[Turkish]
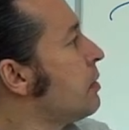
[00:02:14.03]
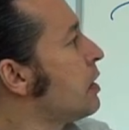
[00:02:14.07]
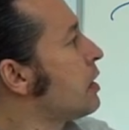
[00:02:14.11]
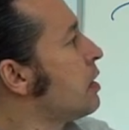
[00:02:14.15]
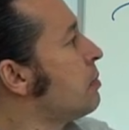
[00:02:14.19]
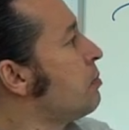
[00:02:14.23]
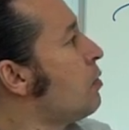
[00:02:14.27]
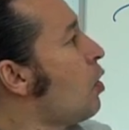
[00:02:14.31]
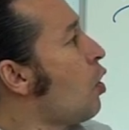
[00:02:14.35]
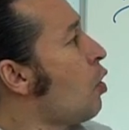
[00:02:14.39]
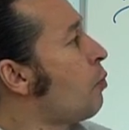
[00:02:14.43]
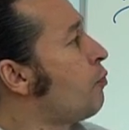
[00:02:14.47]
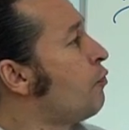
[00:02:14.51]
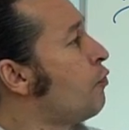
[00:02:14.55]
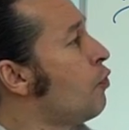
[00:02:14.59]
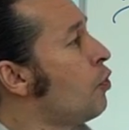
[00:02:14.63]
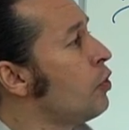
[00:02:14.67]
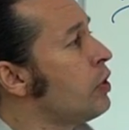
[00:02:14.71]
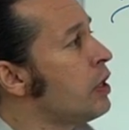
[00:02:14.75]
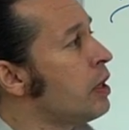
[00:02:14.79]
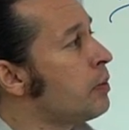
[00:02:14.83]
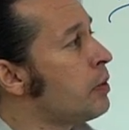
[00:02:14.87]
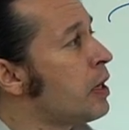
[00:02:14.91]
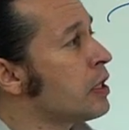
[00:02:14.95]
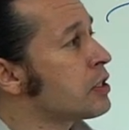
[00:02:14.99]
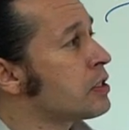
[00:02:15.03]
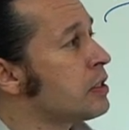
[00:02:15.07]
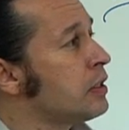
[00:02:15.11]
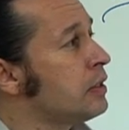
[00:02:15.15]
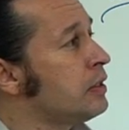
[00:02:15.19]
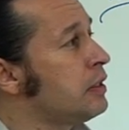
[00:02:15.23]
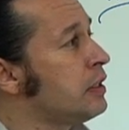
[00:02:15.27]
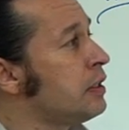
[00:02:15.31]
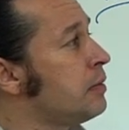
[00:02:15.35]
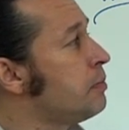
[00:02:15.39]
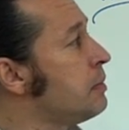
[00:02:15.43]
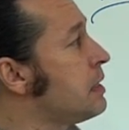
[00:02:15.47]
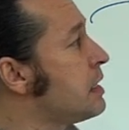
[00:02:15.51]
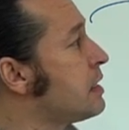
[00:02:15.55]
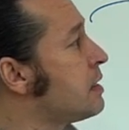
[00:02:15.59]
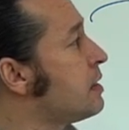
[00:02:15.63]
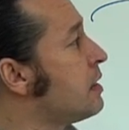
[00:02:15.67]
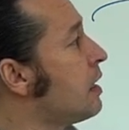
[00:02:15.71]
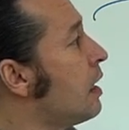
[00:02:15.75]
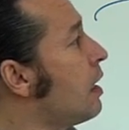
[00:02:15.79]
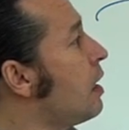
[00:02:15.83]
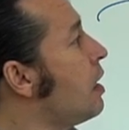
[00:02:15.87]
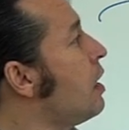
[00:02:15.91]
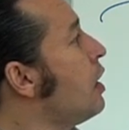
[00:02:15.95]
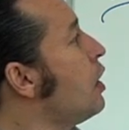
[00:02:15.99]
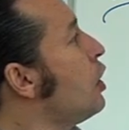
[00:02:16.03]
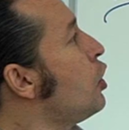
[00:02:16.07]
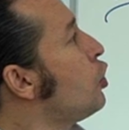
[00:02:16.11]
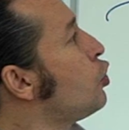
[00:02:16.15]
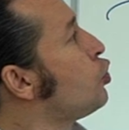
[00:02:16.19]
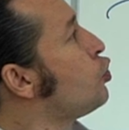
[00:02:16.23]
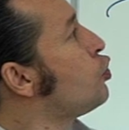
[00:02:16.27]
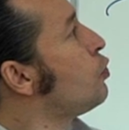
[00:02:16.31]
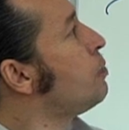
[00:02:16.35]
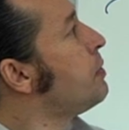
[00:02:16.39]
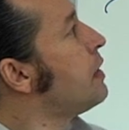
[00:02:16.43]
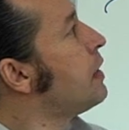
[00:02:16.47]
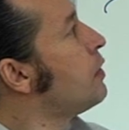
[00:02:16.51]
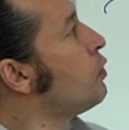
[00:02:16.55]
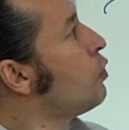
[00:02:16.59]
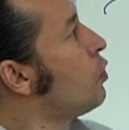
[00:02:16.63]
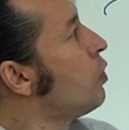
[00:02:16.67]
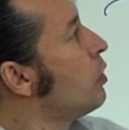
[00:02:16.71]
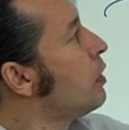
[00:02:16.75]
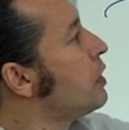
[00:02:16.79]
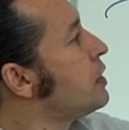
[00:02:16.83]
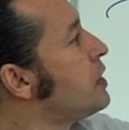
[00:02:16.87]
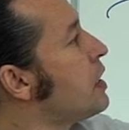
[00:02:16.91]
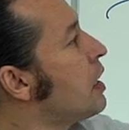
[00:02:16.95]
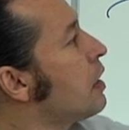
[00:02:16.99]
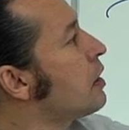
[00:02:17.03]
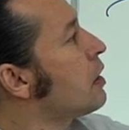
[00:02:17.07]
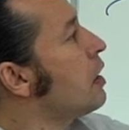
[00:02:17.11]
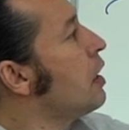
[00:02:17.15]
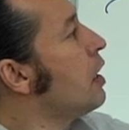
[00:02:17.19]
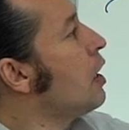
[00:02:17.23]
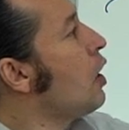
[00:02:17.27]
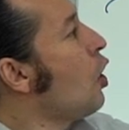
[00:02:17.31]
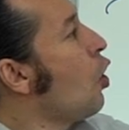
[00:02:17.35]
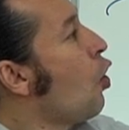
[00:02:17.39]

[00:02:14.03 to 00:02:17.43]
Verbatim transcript: Bakın obwohl ile başladığımızda cümle ne olacak?